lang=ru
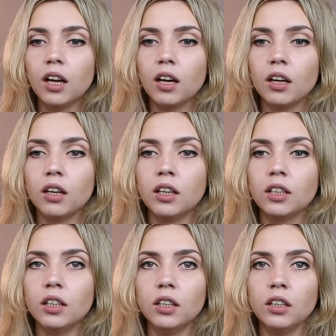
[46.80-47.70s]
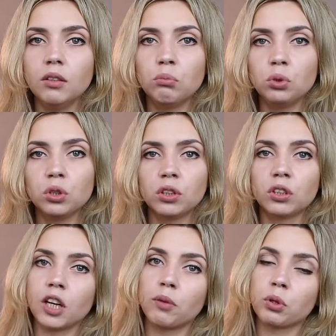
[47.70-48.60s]
А, и будет
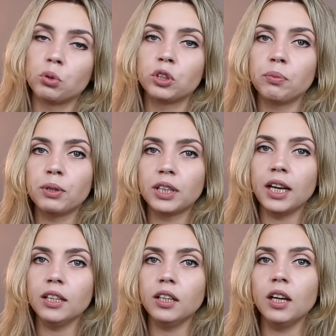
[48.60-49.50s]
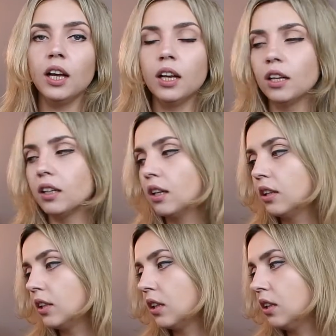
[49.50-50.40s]
как продукты питания, э,
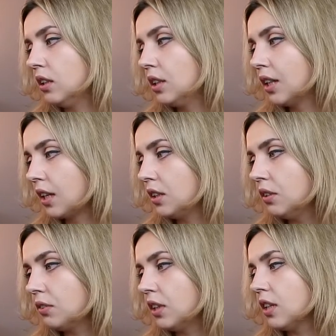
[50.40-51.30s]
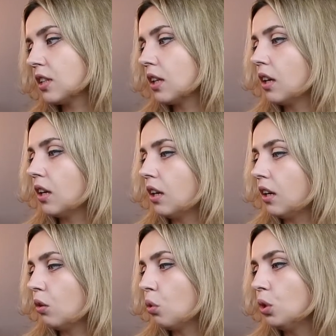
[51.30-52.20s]
так и декоративки
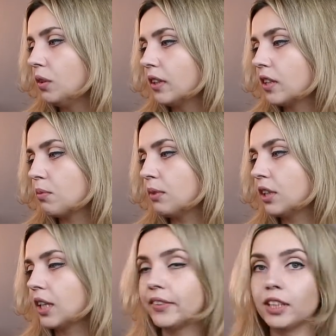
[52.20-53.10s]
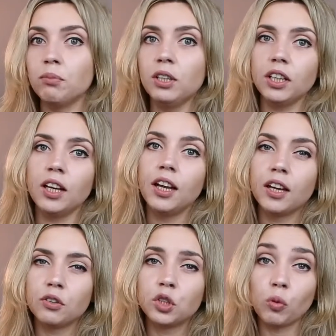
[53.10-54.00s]
несколько, уходовая косметика, витамины,
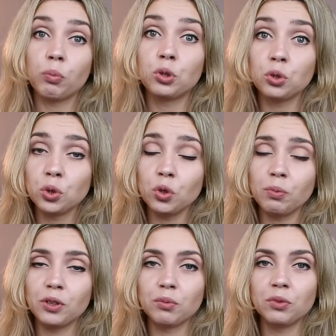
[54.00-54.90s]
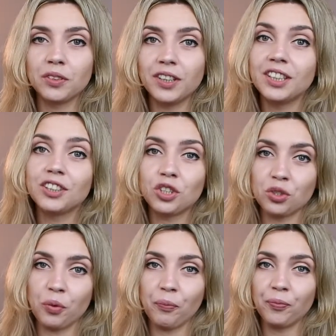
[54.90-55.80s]
все по чуть-чуть, поэтому давайте
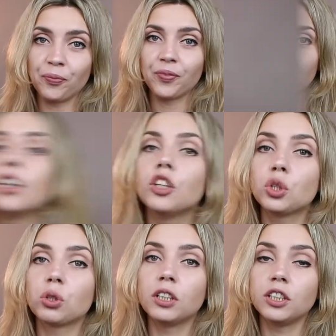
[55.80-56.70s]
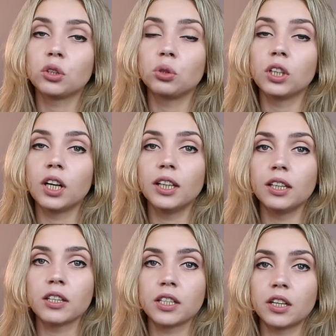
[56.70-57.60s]
начнем. И еще для тех, кто никогда
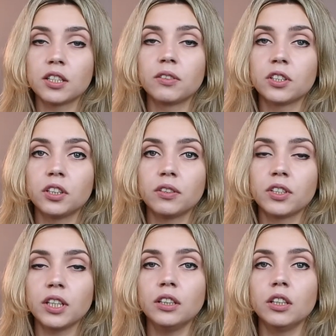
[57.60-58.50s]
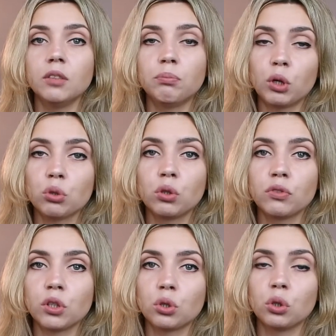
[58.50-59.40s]
не заказывал с этого сайта, пару слов
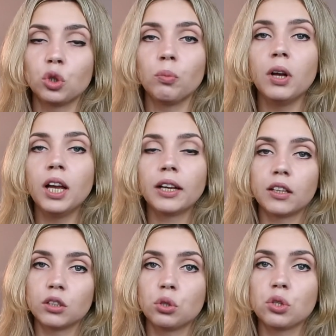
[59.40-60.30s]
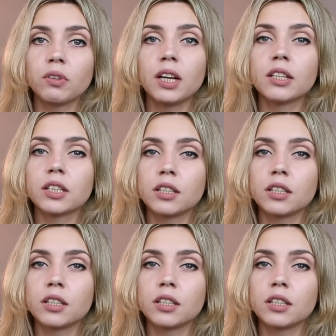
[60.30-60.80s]
скажу о том, как осуществляется